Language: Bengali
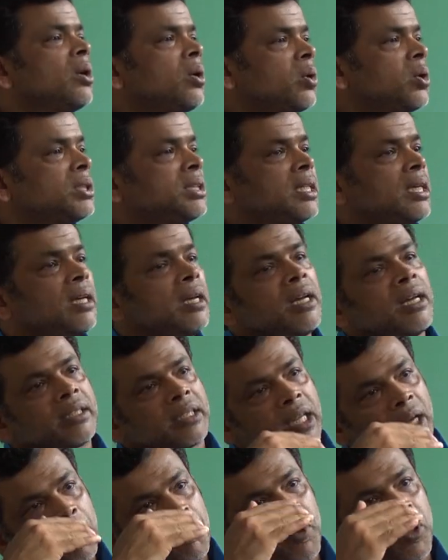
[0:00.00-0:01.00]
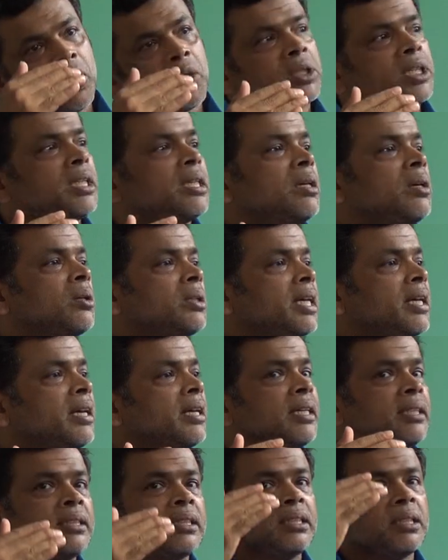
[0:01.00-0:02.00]
হয়েছে তারপরেও সেটা দেখা
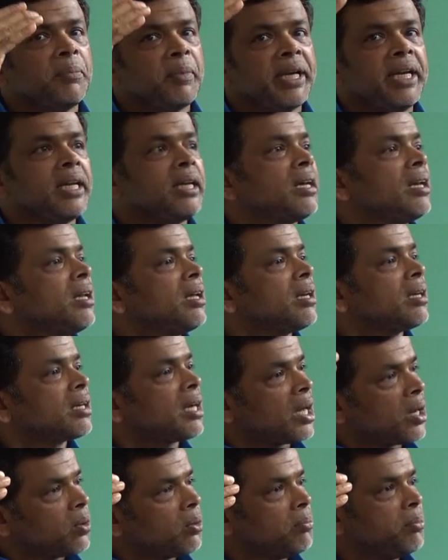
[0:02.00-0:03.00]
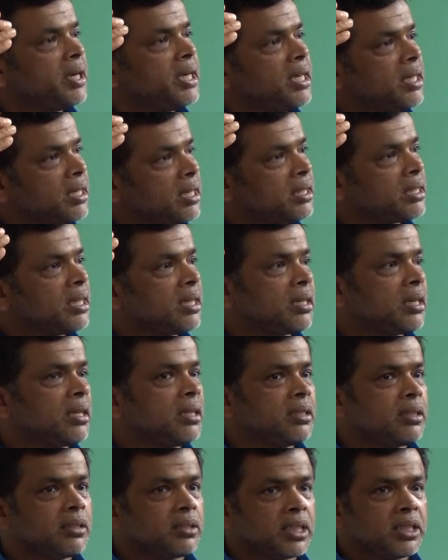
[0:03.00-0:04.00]
গেছে যে মেডিকেলের কারণ মেডিকেল থেকে
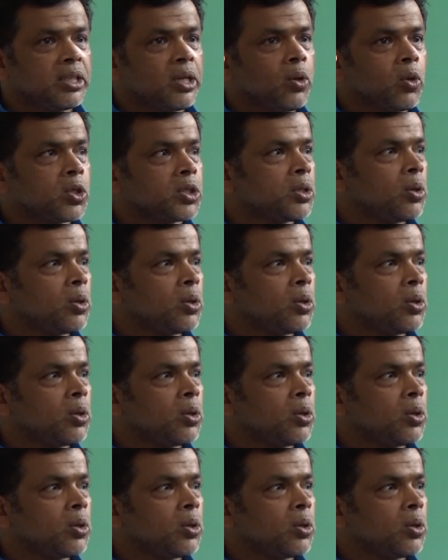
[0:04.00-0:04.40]
তাদের